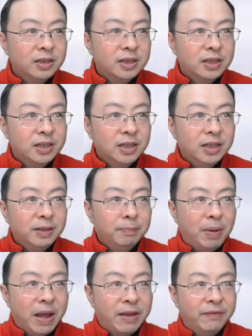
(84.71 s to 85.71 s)
实地
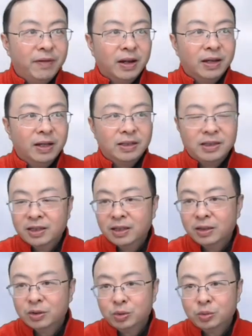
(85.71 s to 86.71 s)
拜访了这
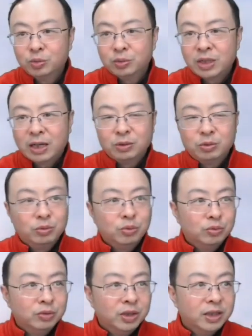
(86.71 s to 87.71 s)
个书藏书
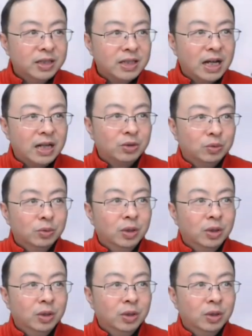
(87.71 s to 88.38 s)
主人的家属，